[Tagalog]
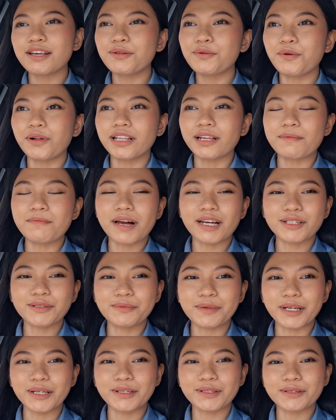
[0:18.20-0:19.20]
Welcome back
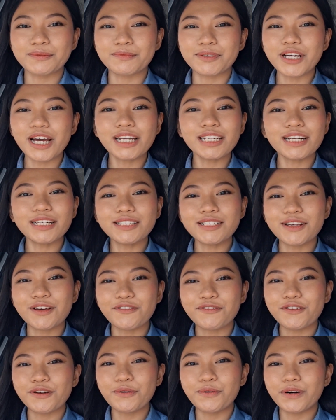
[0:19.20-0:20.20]
to my YouTube channel. So
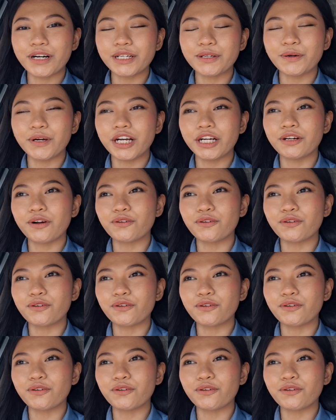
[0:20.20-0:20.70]
if you are new here,